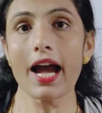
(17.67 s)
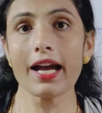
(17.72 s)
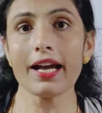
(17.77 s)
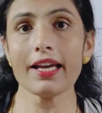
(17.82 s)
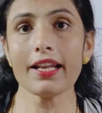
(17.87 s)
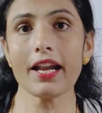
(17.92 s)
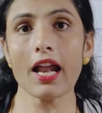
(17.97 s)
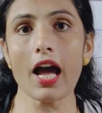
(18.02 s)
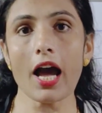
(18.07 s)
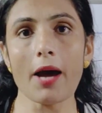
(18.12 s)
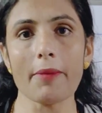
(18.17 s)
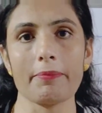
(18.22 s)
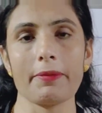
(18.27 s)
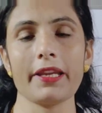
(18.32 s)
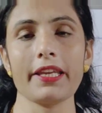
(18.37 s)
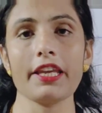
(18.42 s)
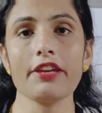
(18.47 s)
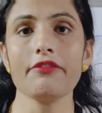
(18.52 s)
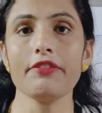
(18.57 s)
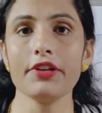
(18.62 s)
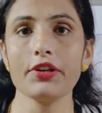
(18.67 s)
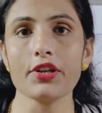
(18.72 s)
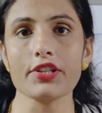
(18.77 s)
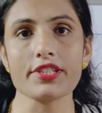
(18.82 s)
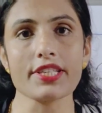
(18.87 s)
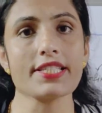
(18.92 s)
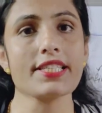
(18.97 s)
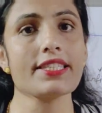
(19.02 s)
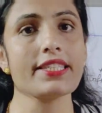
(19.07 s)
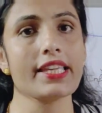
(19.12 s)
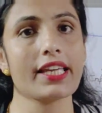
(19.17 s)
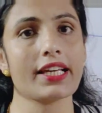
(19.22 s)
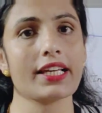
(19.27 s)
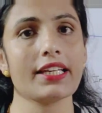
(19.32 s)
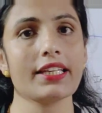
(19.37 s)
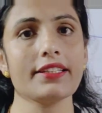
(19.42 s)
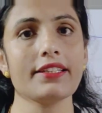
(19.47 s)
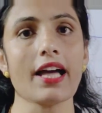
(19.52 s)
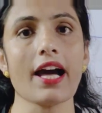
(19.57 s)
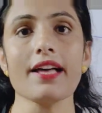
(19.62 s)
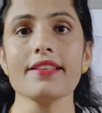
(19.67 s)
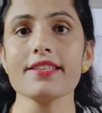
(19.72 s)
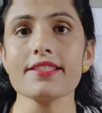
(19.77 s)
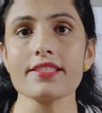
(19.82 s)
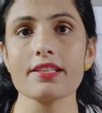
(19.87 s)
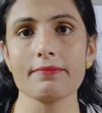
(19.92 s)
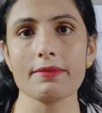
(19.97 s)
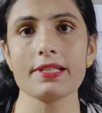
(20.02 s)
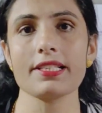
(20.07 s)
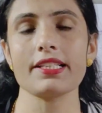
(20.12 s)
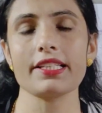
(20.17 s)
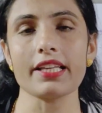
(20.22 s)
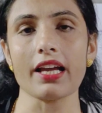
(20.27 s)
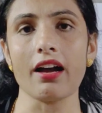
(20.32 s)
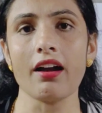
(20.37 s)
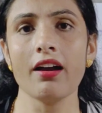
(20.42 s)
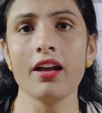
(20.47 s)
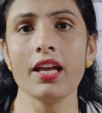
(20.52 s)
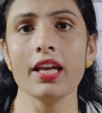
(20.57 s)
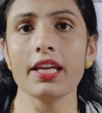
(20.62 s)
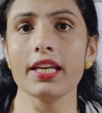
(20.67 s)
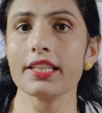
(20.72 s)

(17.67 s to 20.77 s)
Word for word: अगर आपने ये वीडियो अच्छे से देख ली ध्यान से समझ लिया